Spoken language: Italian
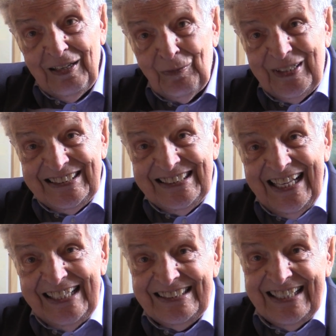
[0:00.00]
il,
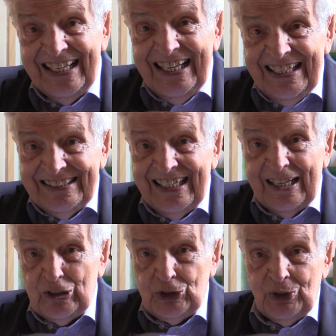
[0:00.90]
presidente
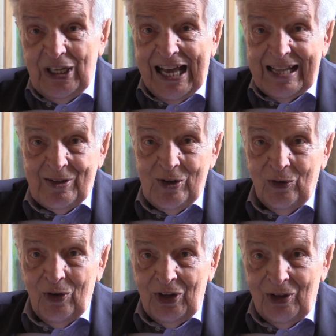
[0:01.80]
della regione
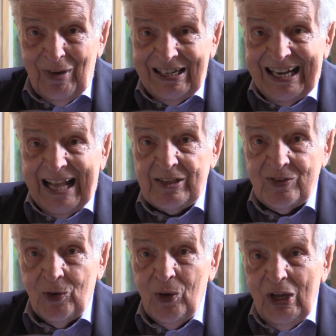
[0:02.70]
Lazio, eh,
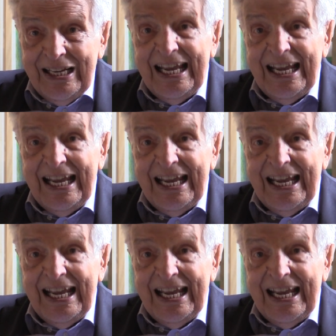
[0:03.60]
Marrazzo,